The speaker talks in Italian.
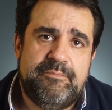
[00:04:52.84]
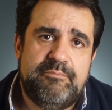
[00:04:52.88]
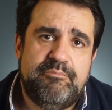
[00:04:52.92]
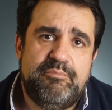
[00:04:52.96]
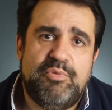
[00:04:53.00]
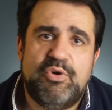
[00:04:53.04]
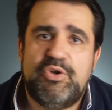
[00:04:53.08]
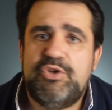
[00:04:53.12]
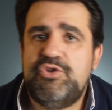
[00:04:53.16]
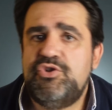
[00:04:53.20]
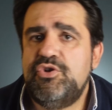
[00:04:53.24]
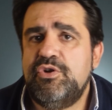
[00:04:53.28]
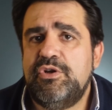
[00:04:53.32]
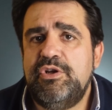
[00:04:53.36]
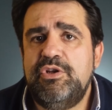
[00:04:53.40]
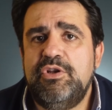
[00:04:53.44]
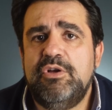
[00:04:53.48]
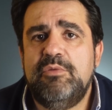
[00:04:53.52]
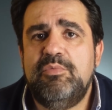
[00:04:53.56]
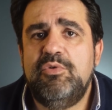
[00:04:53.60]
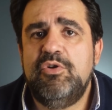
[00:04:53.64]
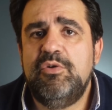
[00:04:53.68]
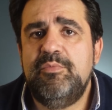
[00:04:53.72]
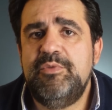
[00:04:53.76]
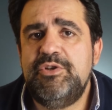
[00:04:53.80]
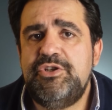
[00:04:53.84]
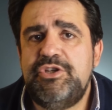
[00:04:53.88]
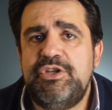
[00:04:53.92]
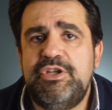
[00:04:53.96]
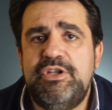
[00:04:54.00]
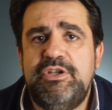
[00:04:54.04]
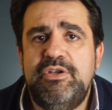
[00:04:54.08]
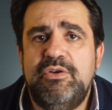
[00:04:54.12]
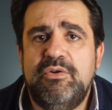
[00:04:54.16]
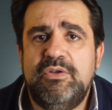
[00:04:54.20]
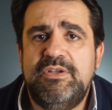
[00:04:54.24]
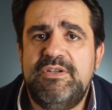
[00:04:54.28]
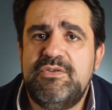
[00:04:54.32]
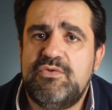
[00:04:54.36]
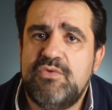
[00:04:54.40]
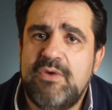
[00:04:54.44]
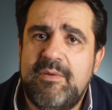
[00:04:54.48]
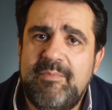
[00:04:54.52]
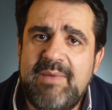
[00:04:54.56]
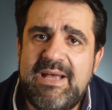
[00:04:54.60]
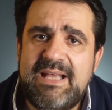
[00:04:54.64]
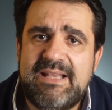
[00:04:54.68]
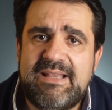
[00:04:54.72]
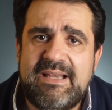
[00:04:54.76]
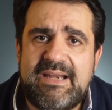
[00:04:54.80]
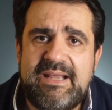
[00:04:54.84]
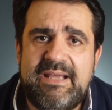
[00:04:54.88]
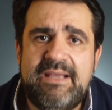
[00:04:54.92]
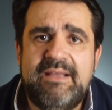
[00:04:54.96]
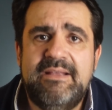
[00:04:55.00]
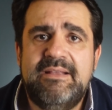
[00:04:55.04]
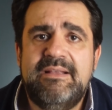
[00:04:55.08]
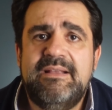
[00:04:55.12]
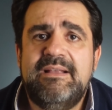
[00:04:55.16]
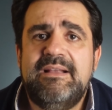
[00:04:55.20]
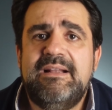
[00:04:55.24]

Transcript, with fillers: Pochi giorni dopo l'omicidio di sua madre,